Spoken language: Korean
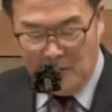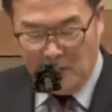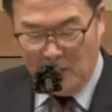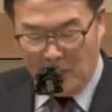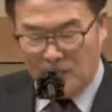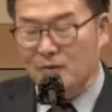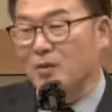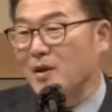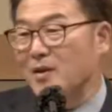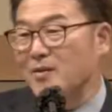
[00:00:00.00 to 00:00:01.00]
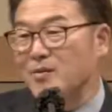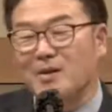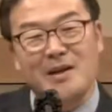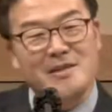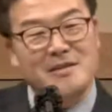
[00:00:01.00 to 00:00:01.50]
머릿속에
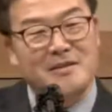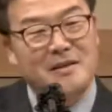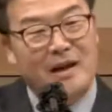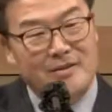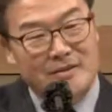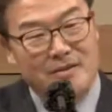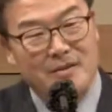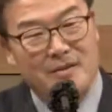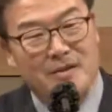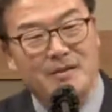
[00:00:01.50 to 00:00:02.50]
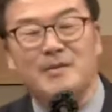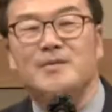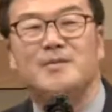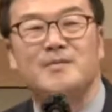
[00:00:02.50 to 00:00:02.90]
떠나지를 않는 거예요.